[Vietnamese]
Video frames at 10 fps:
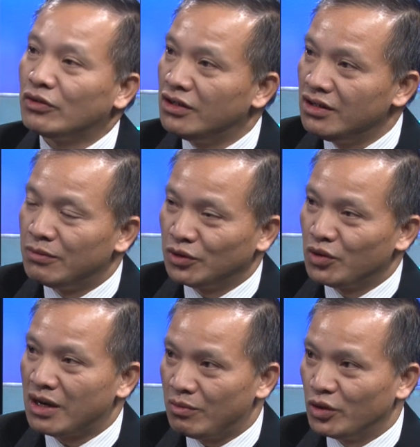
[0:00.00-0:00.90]
thương lượng với tôi
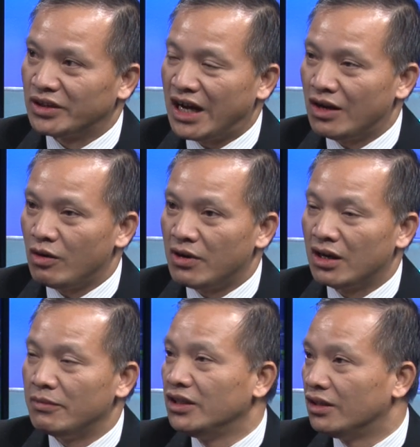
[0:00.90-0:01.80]
cả buổi sáng họ bảo
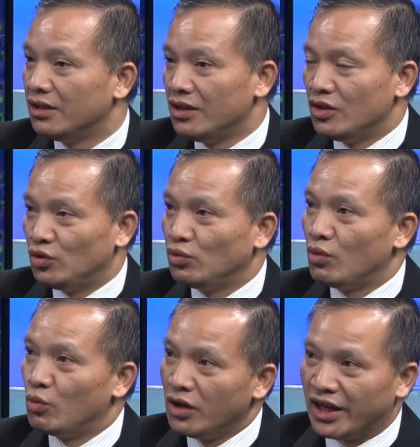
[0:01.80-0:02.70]
là bây giờ chúng tôi
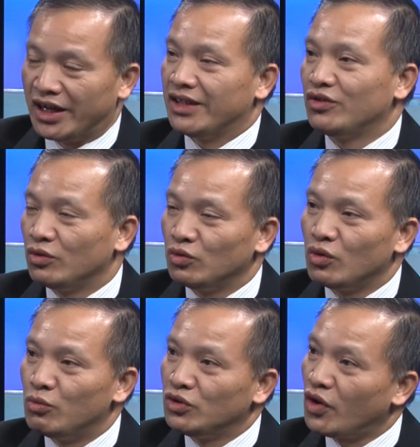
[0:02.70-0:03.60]
muốn đẩy anh chúng
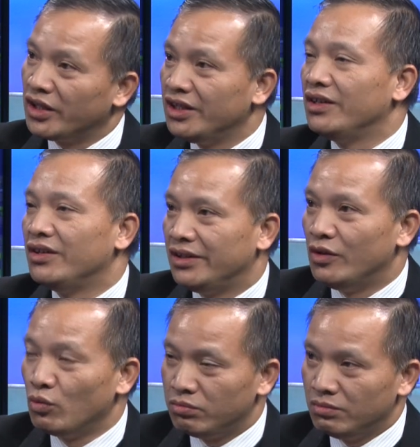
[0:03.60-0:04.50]
tôi muốn cho anh đi đi
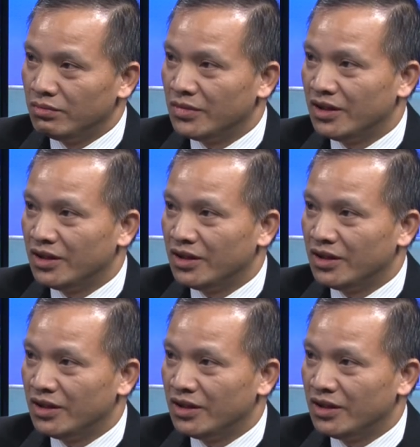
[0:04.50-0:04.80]
úc Úc